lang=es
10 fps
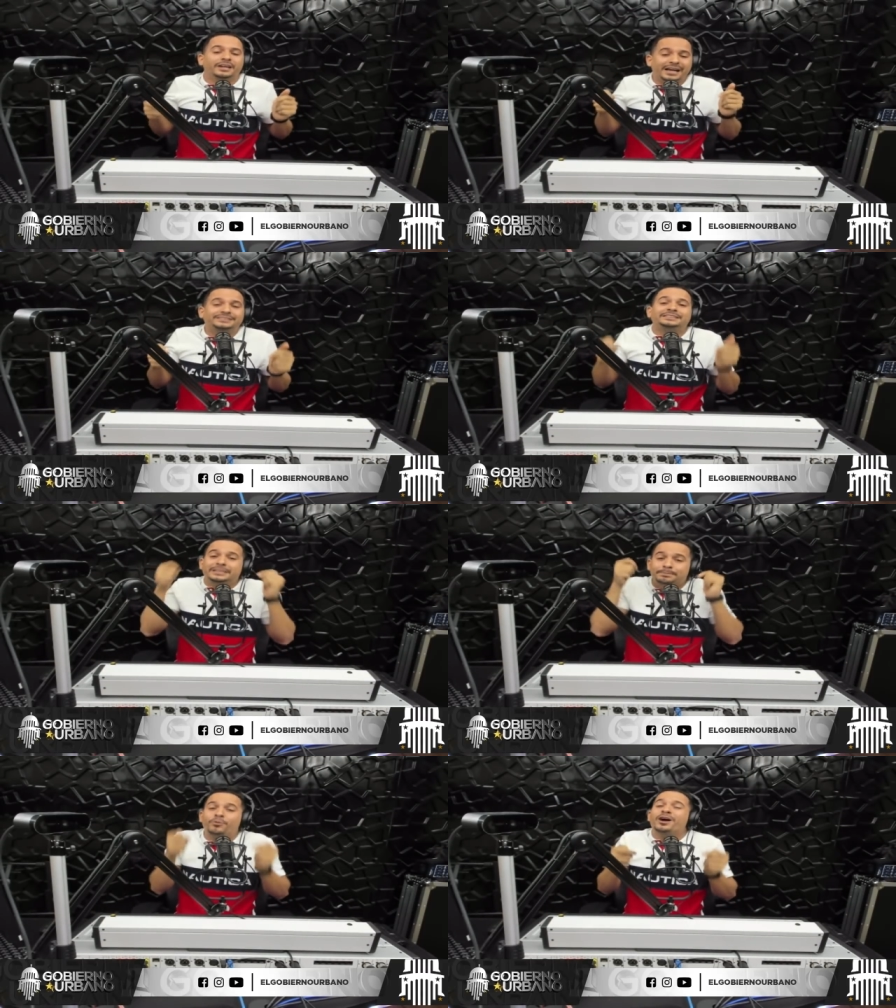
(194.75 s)
ese
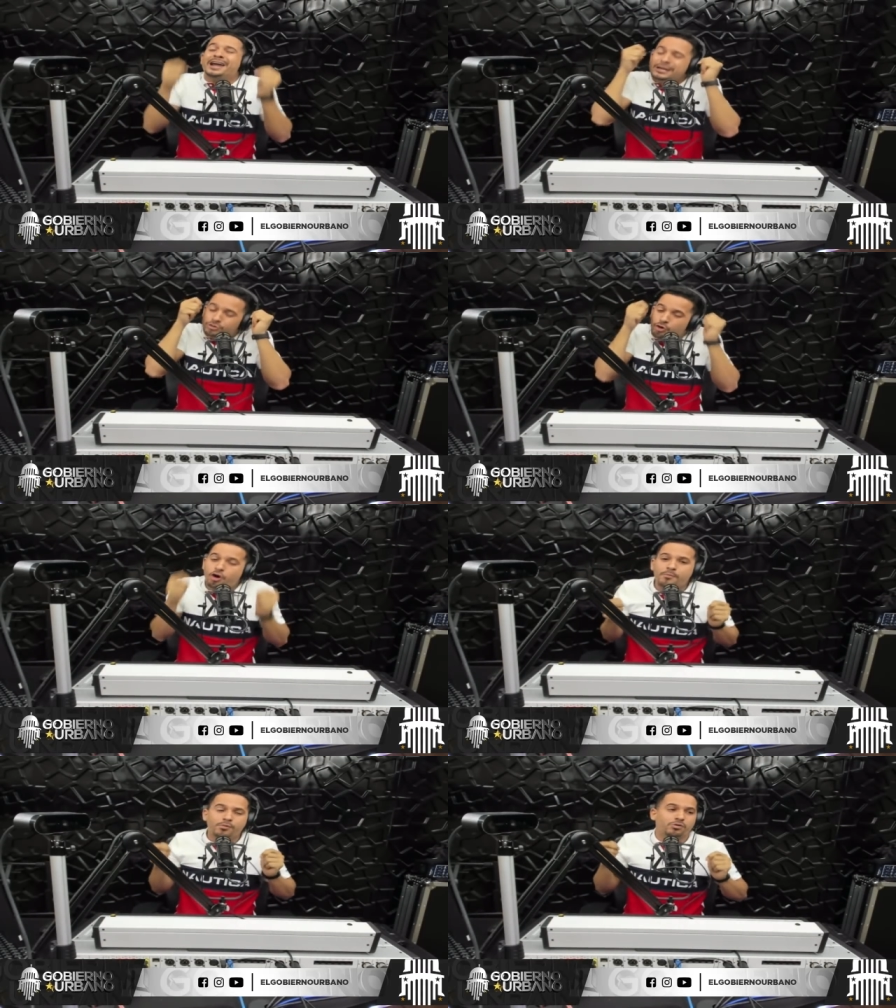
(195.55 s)
tipo es
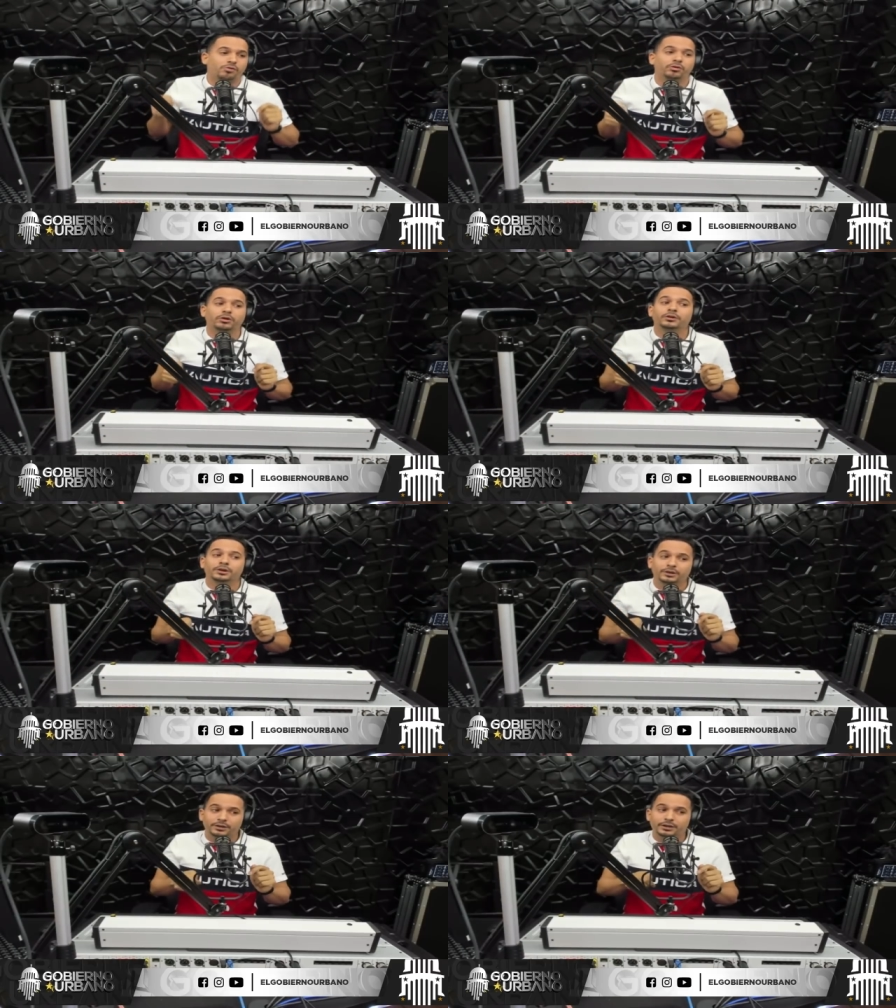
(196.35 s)
incómodo. cuidado con
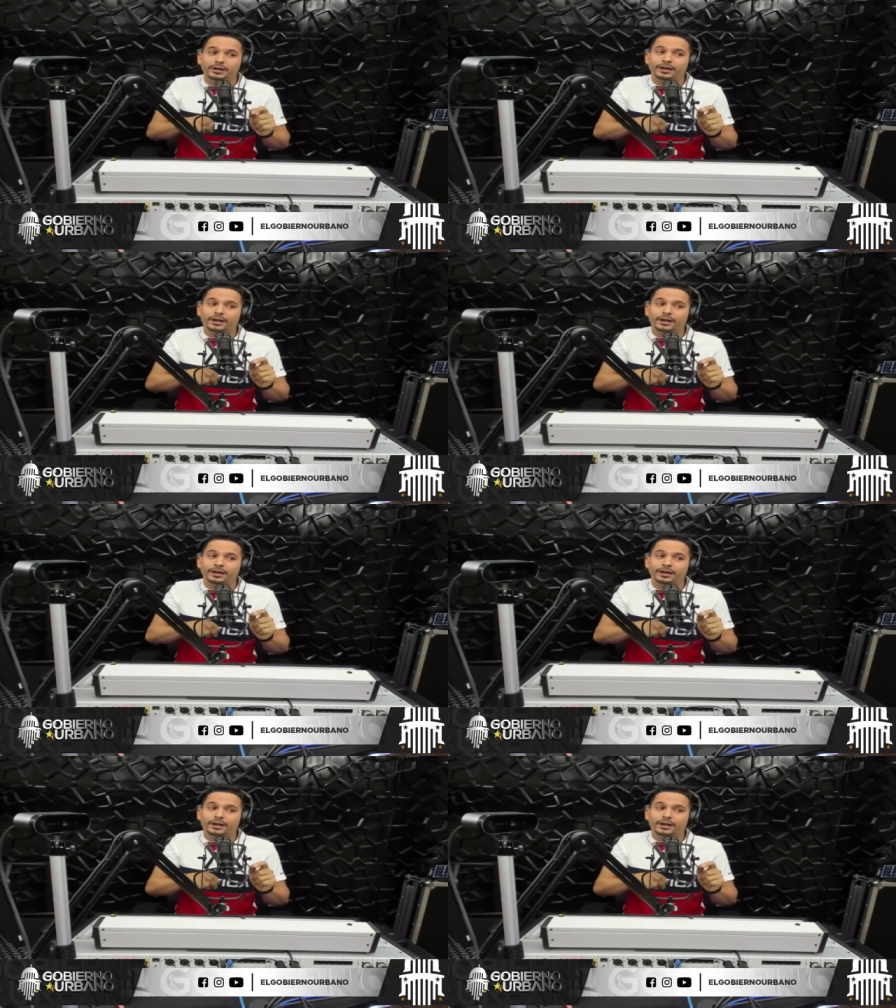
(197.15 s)
el papá.